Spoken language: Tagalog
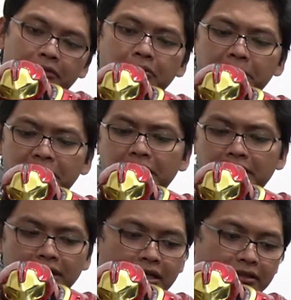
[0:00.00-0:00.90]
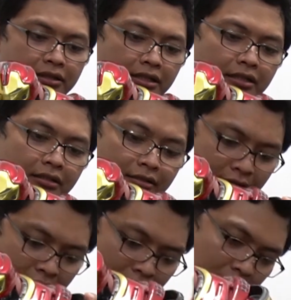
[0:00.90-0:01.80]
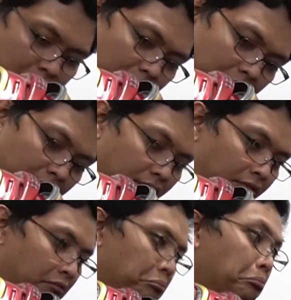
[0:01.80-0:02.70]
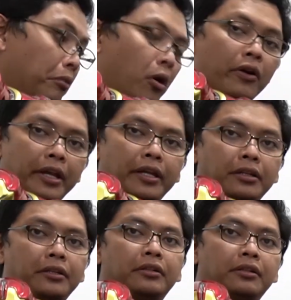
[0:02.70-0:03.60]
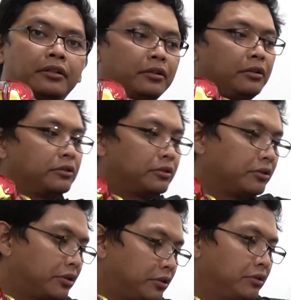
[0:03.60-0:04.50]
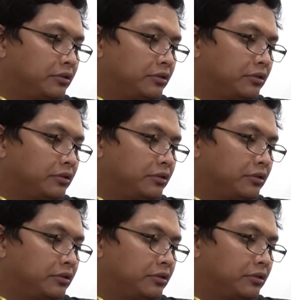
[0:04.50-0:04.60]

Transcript: So, binili nga siya. So, okay. So,